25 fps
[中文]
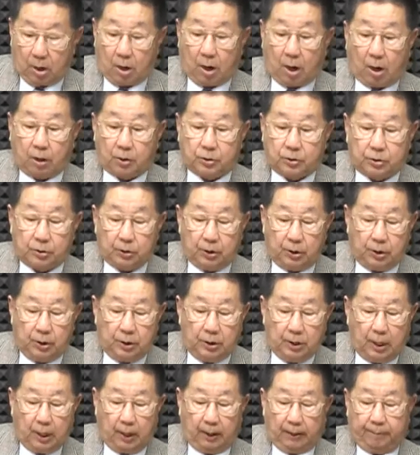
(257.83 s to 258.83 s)
二十
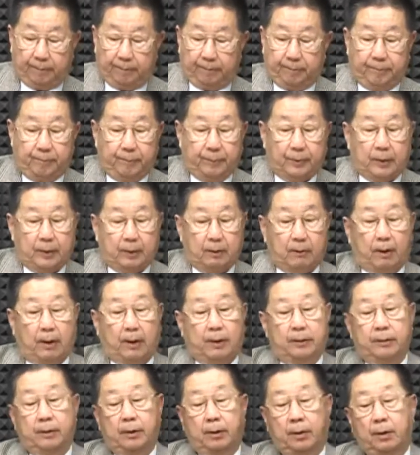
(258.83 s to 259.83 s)
一页，对
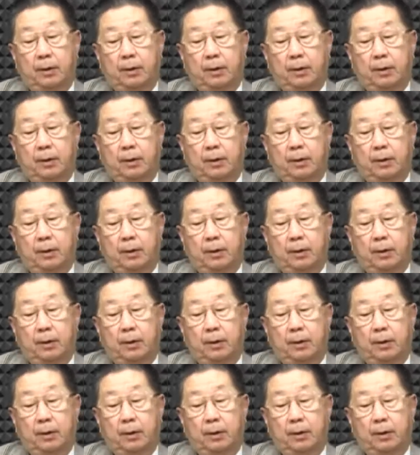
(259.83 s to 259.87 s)
吧？